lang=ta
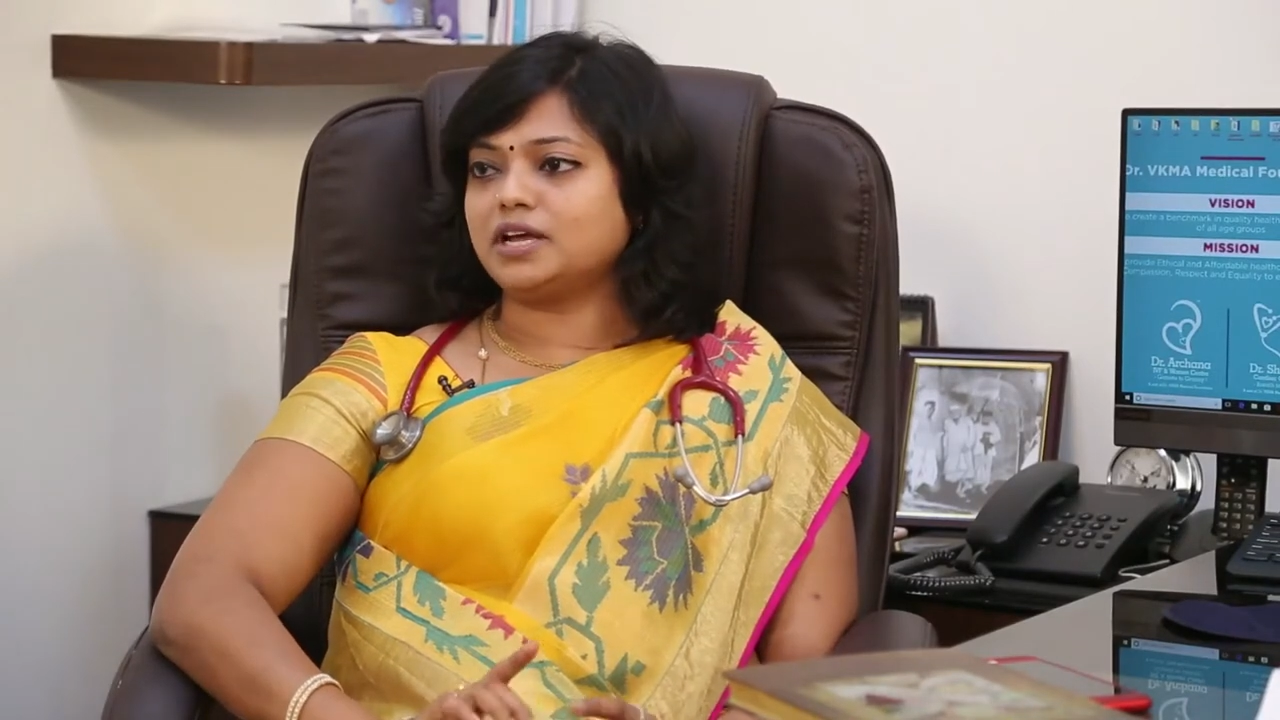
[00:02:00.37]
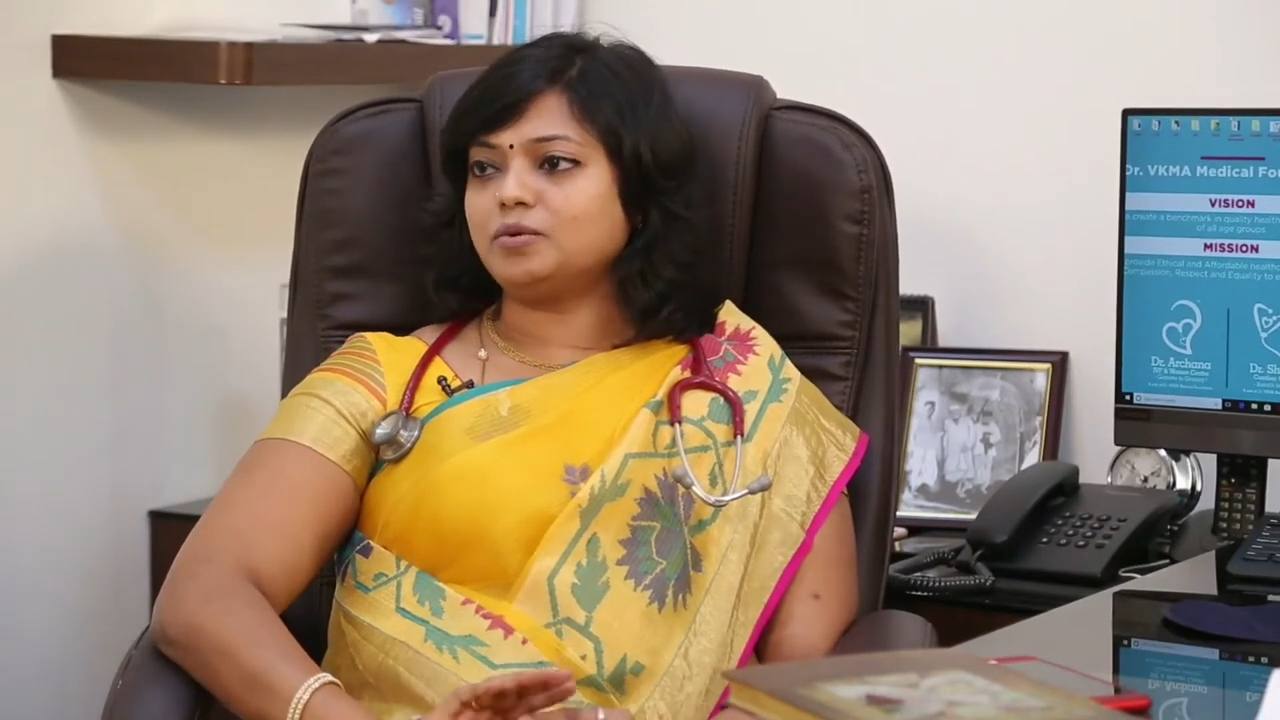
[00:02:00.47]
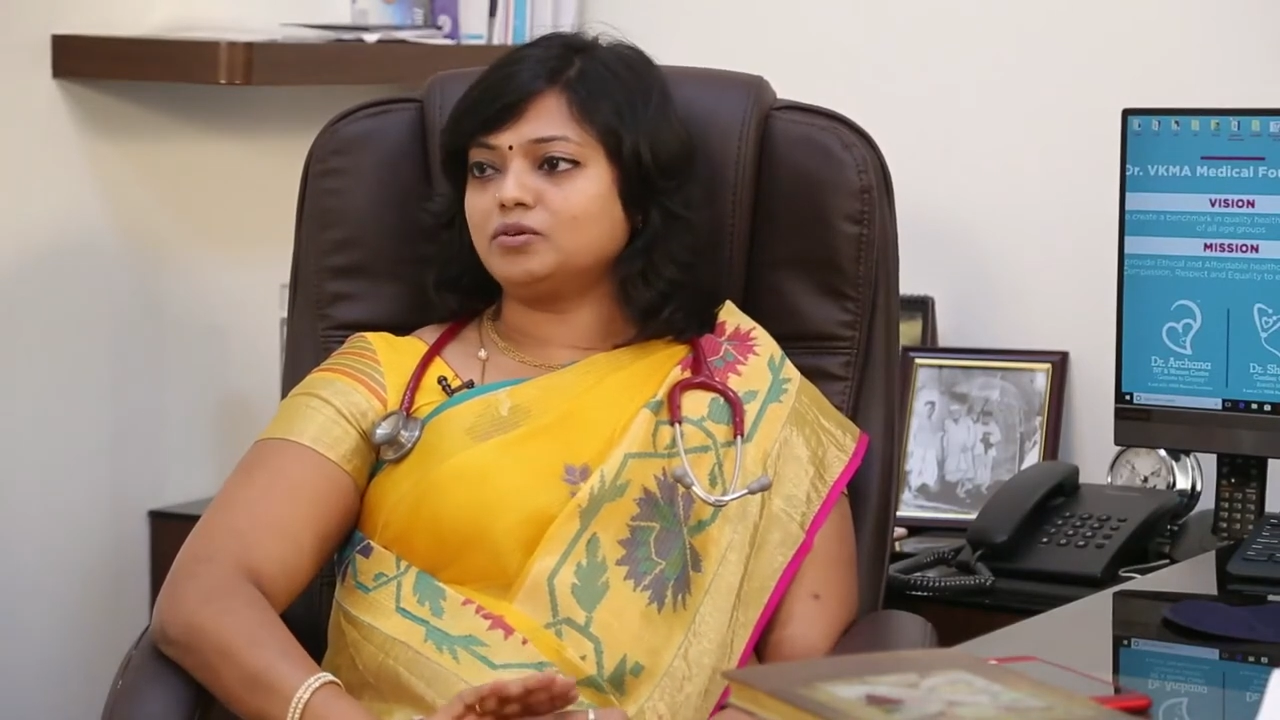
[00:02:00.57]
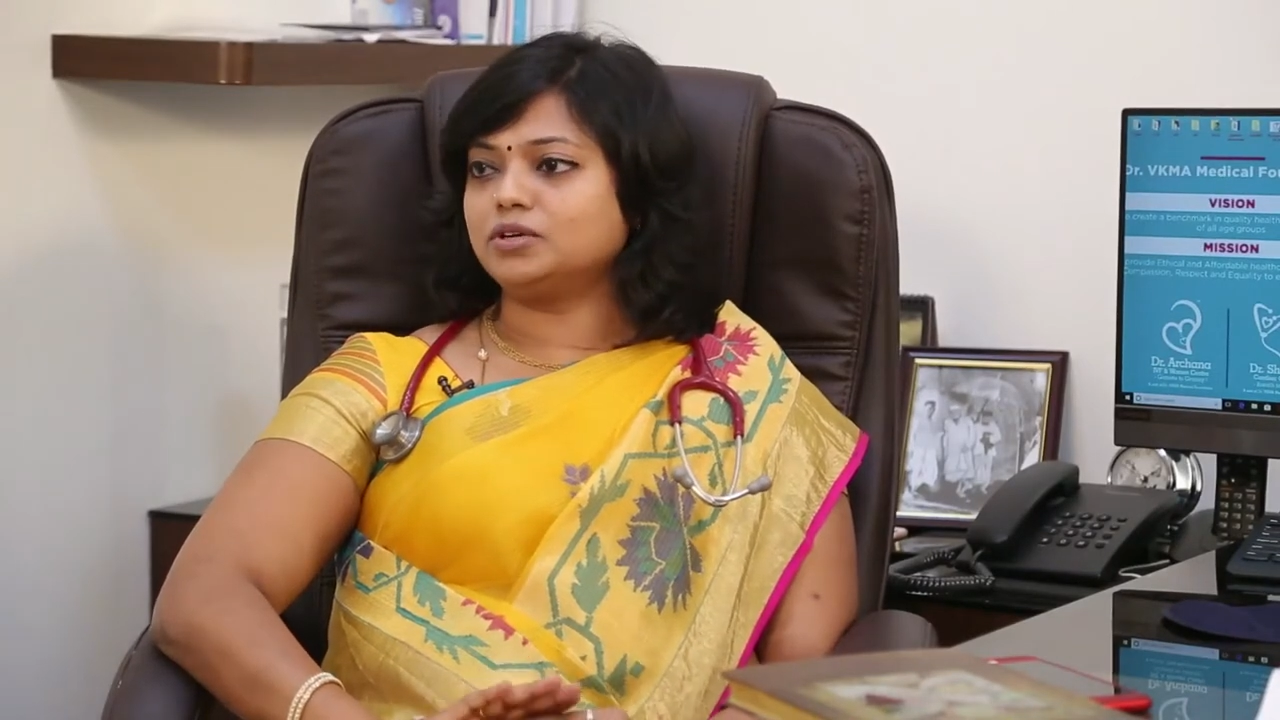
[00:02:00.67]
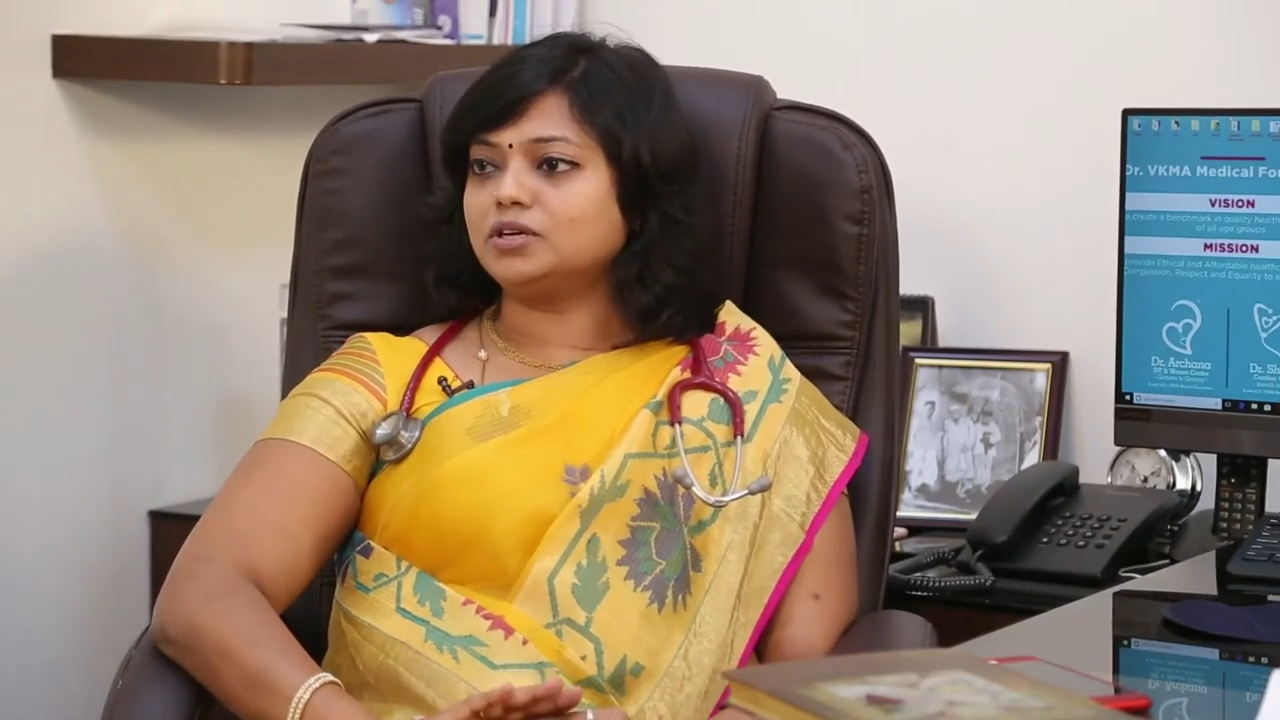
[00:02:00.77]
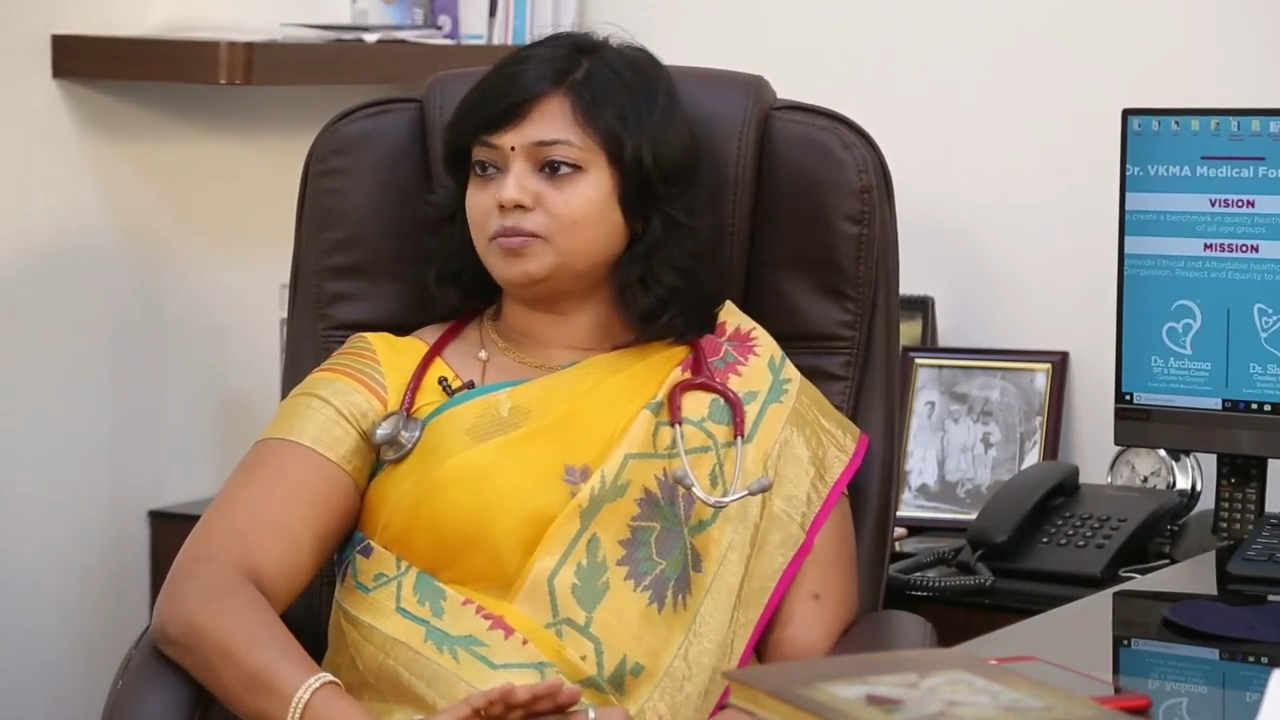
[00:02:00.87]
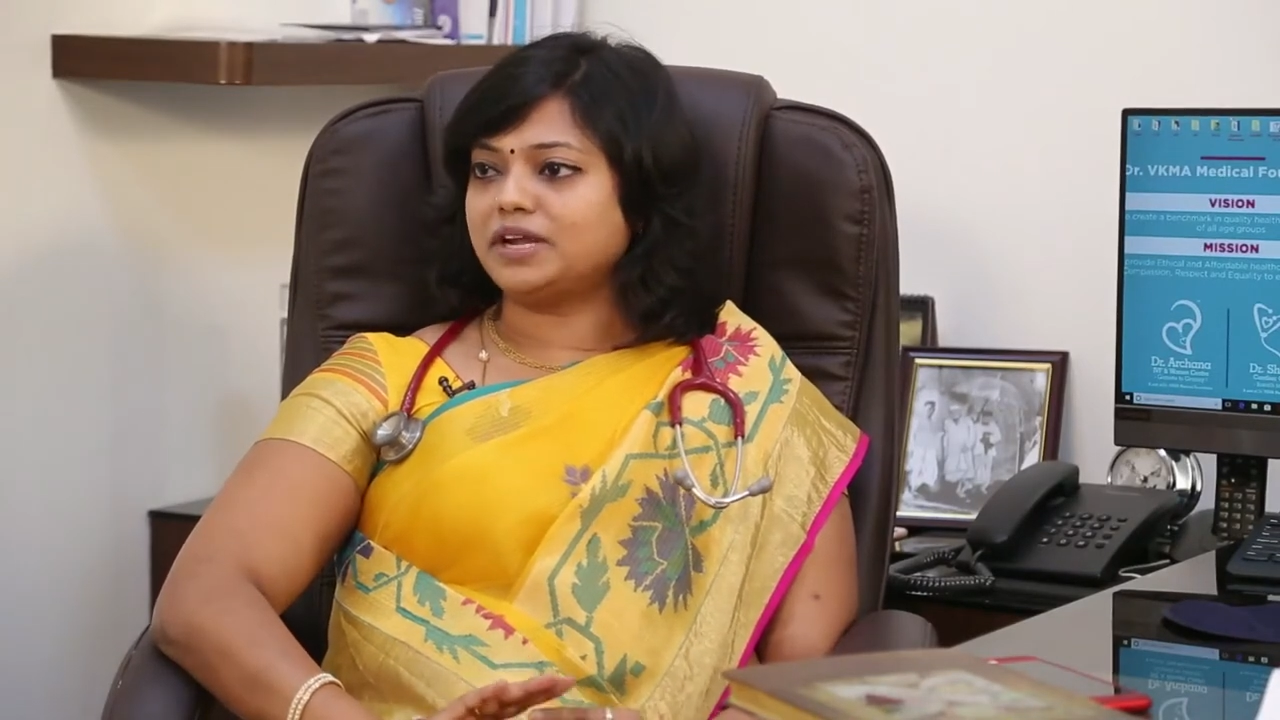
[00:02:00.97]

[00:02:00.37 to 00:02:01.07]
டைம் அவங்க